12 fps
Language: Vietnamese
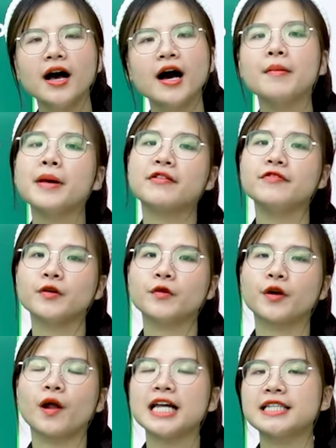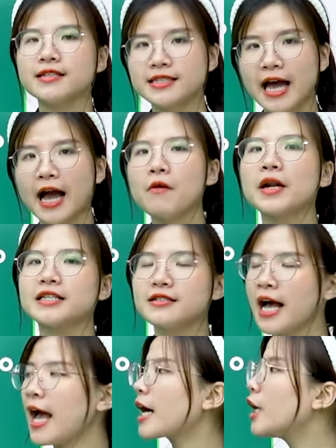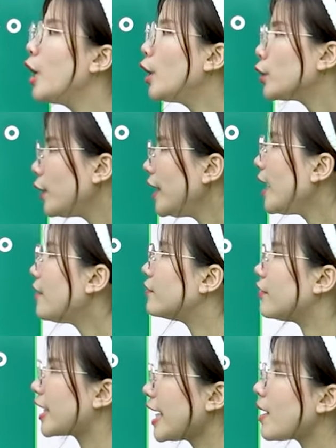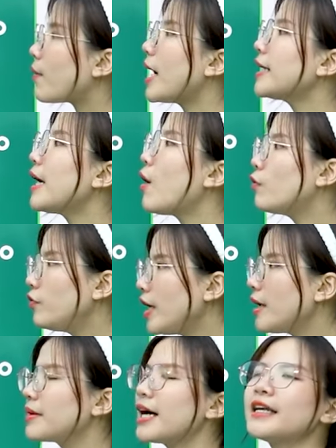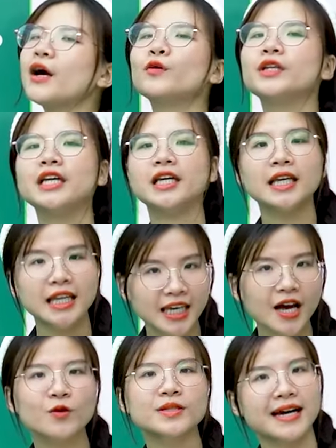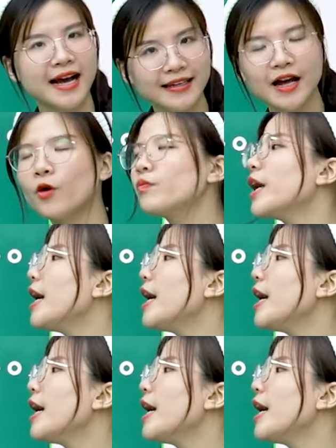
Âm Hán Việt của nó là chữ dáng hoặc là chữ hàng. Tuy nhiên với cách đọc khác nhau, phiên âm khác nhau thì ý nghĩa cũng sẽ khác nhau.